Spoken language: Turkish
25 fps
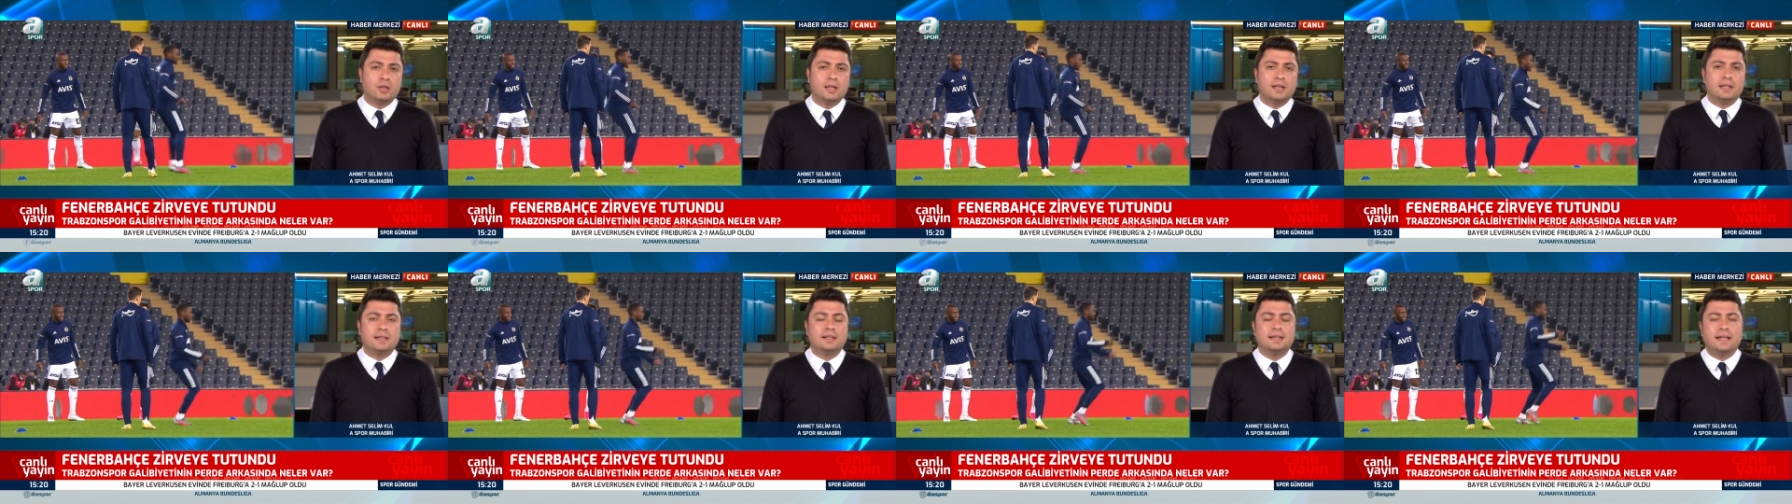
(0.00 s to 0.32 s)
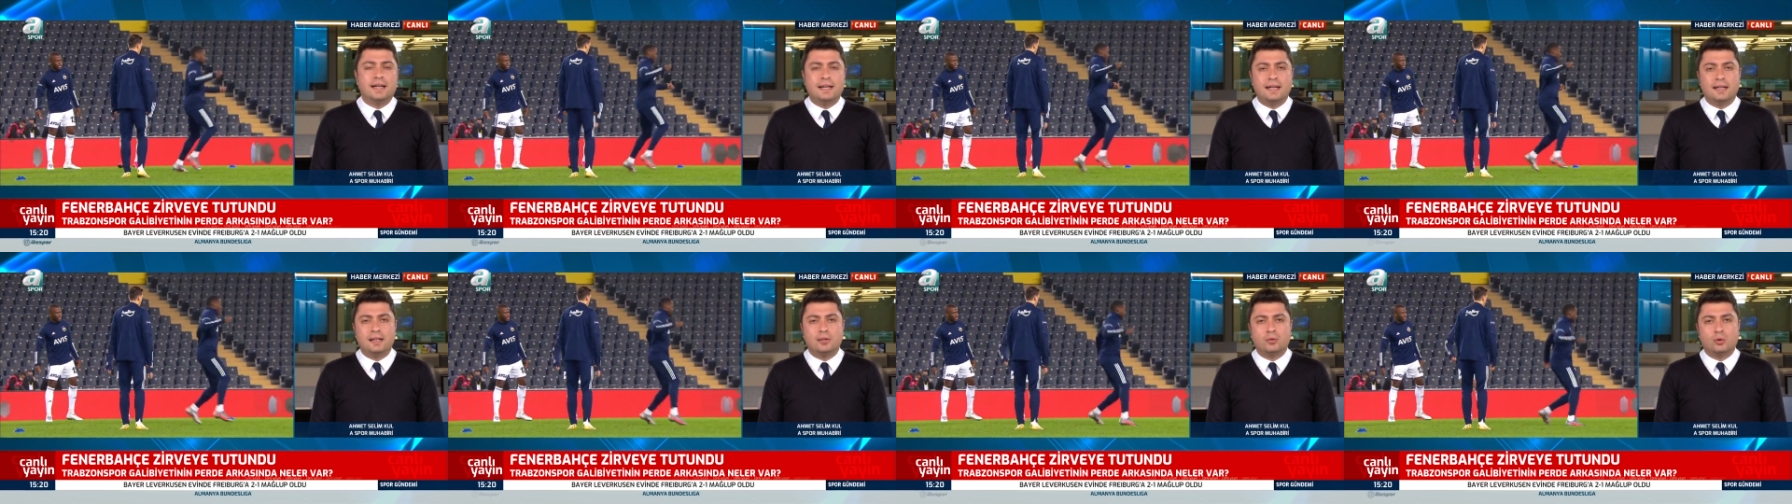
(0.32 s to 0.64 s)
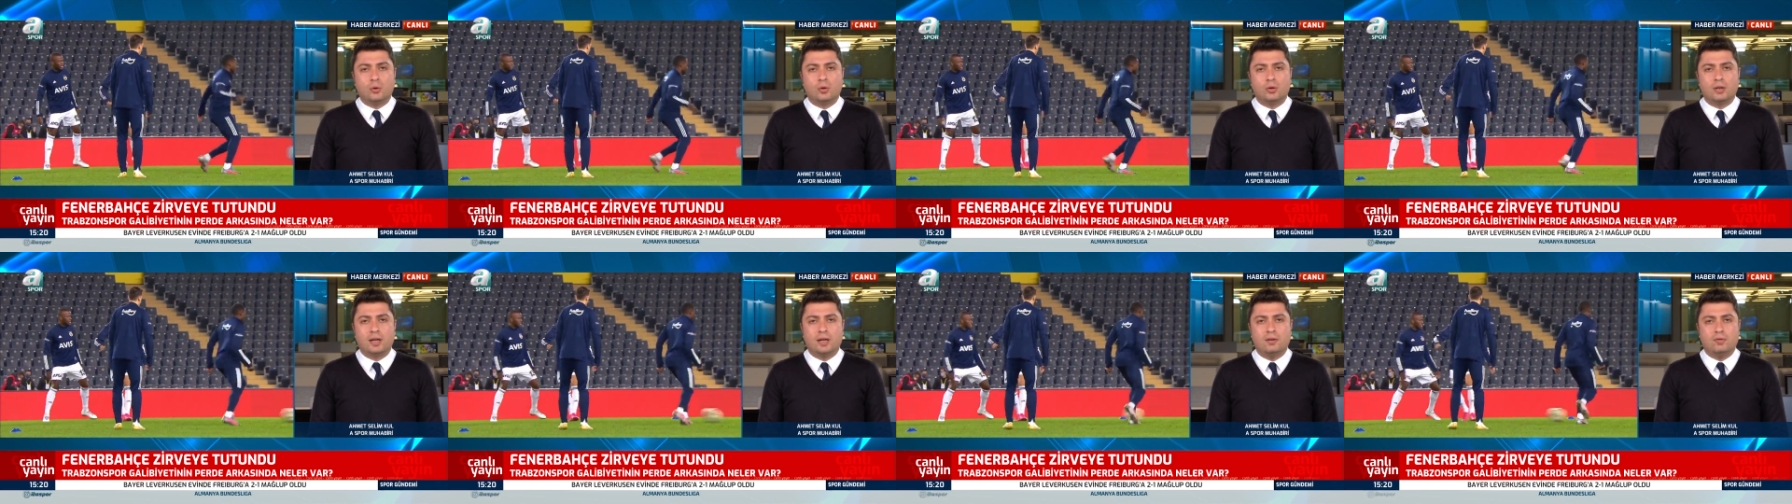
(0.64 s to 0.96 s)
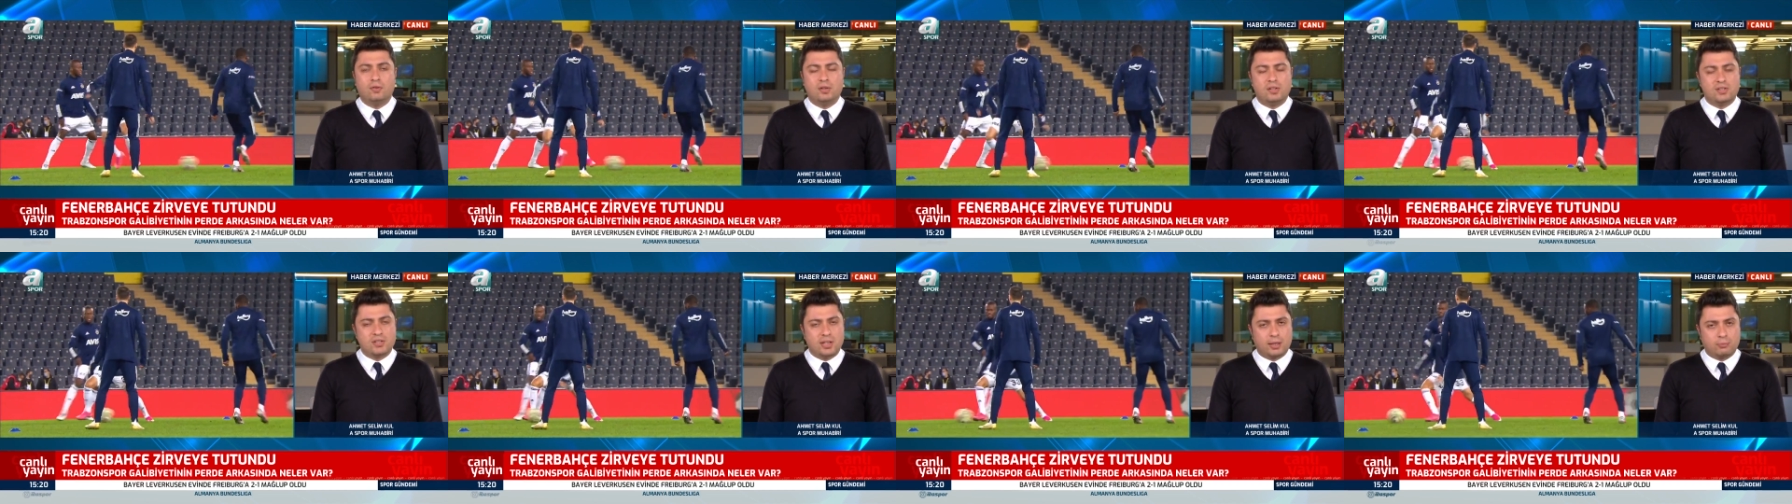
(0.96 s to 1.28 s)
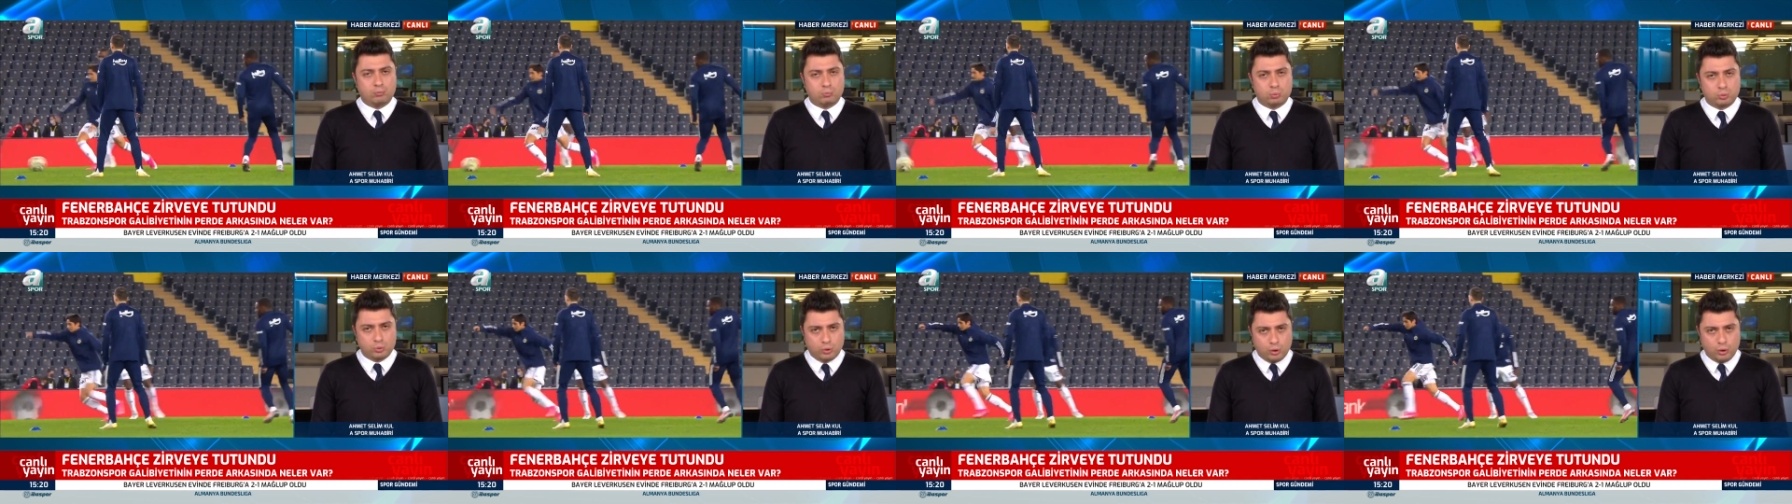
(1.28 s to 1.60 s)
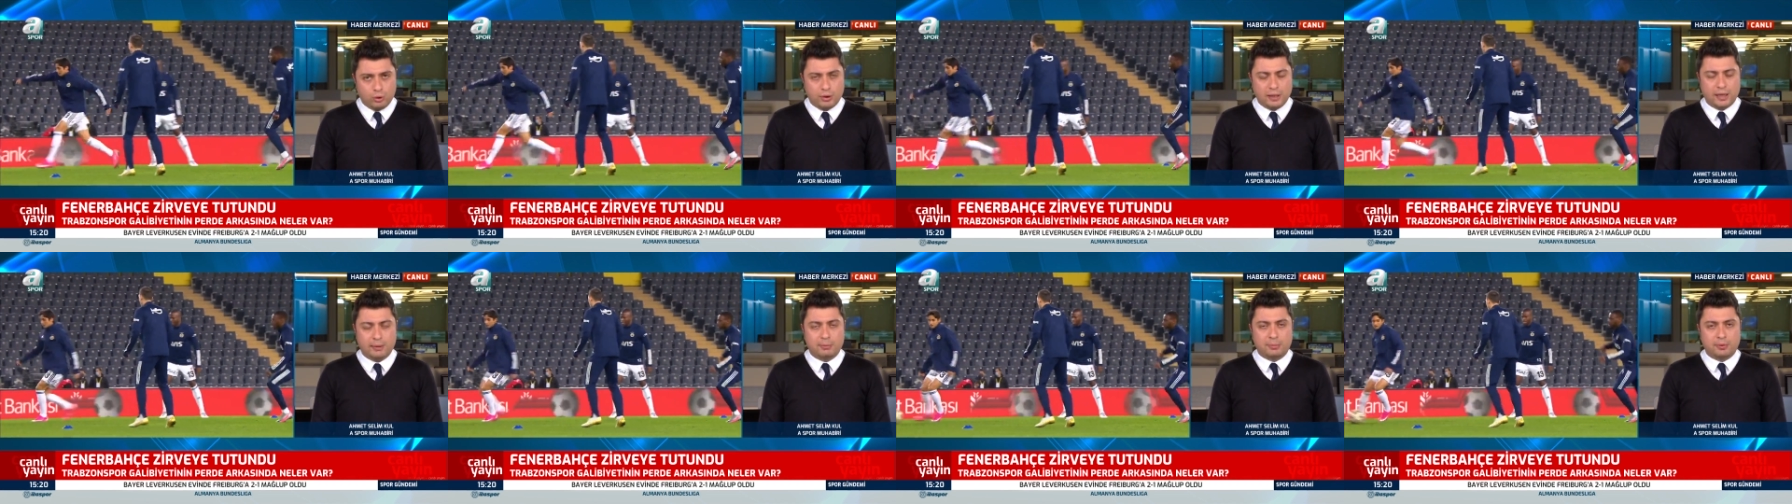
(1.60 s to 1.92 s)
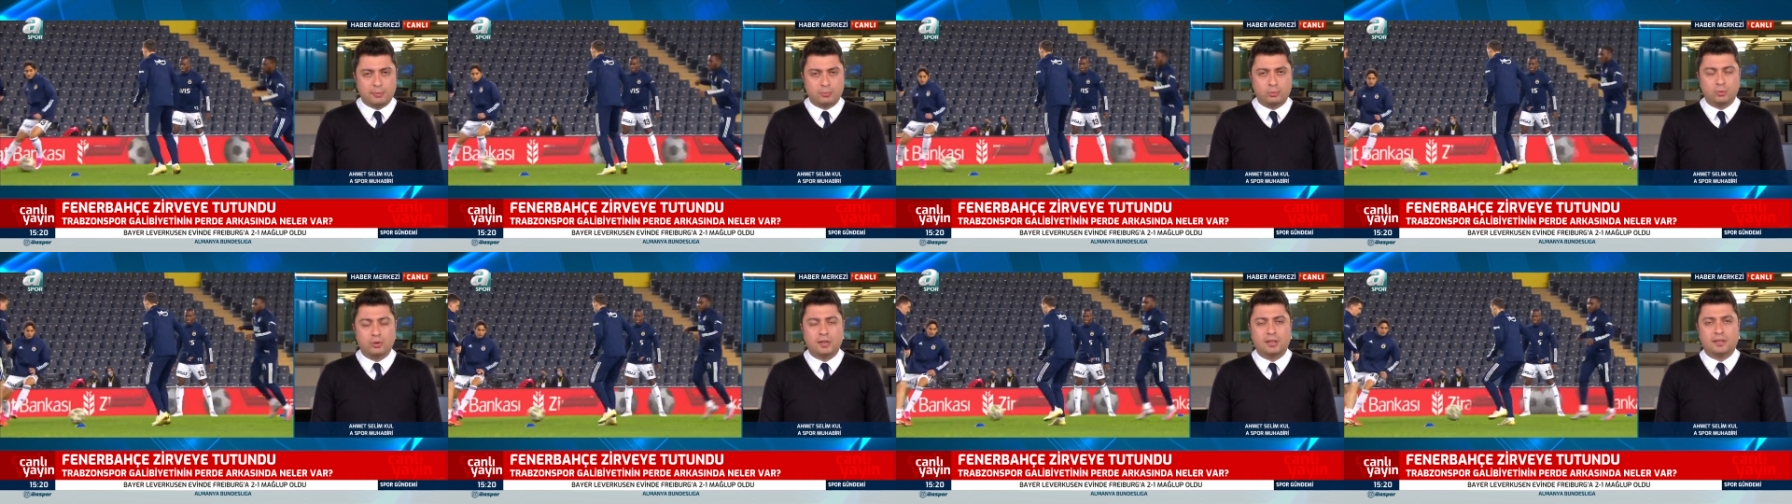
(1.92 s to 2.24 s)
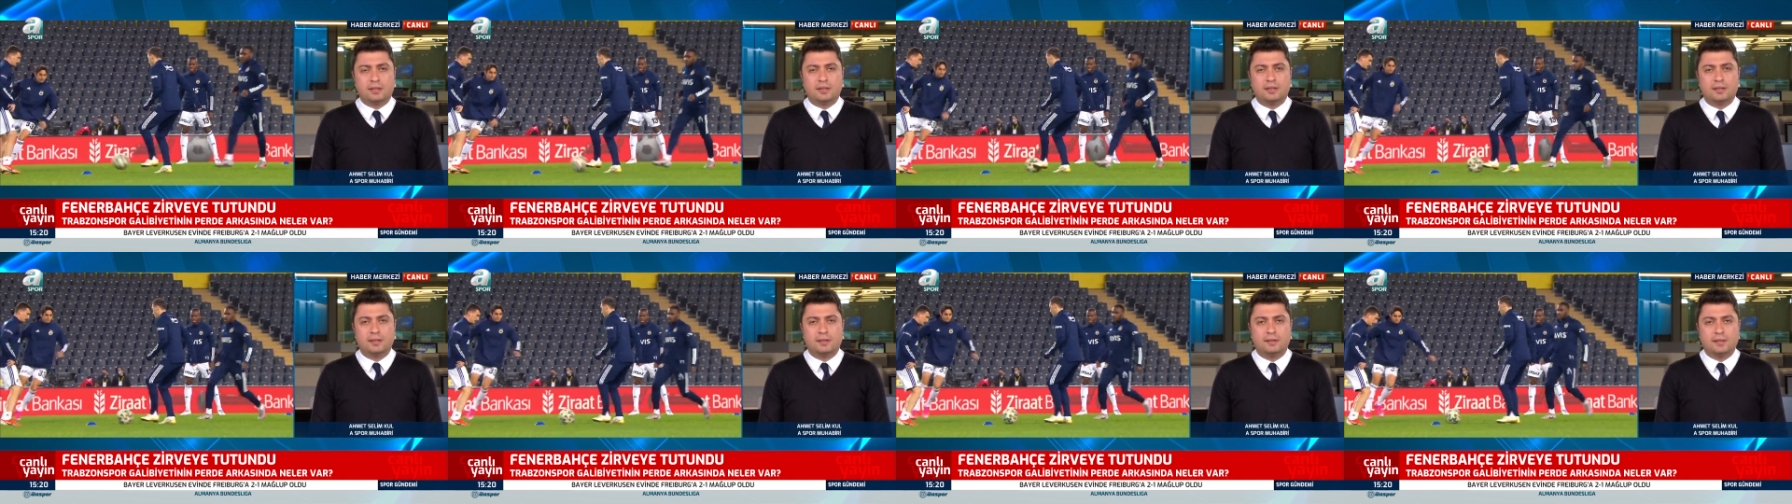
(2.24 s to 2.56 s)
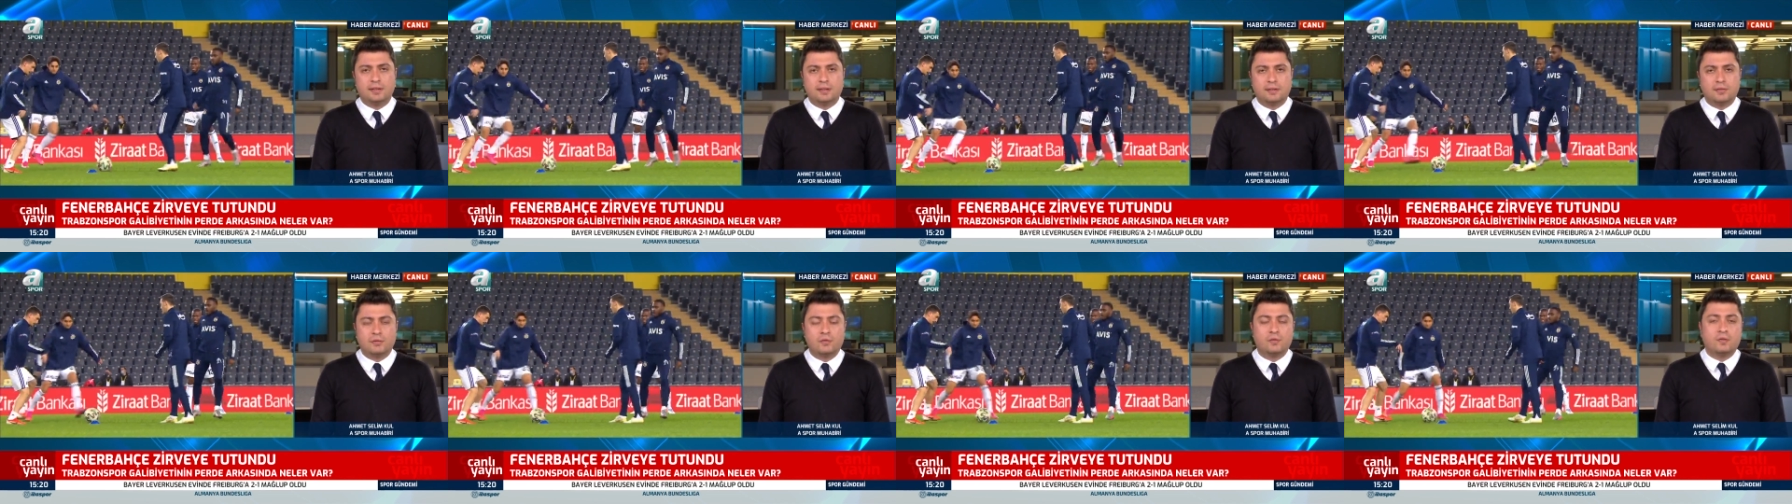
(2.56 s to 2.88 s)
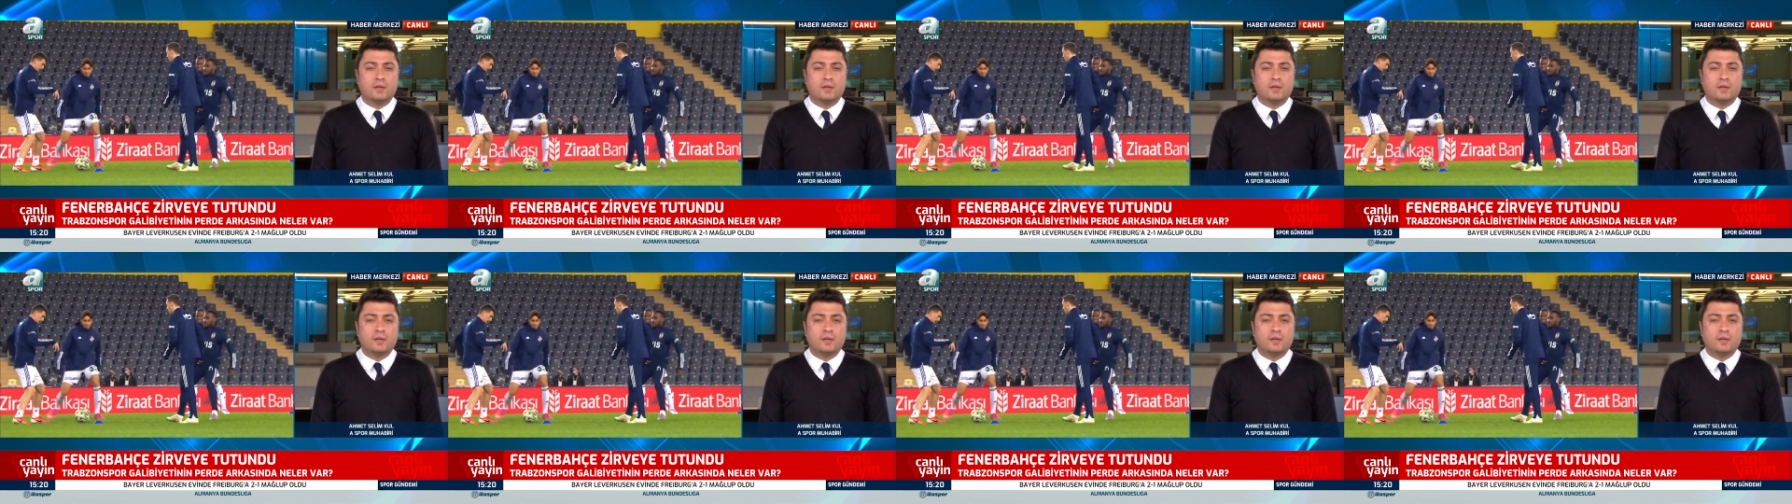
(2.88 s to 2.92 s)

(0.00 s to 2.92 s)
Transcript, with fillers: nereye doğru evrilecek? Bu da önemli. Bu da kritik.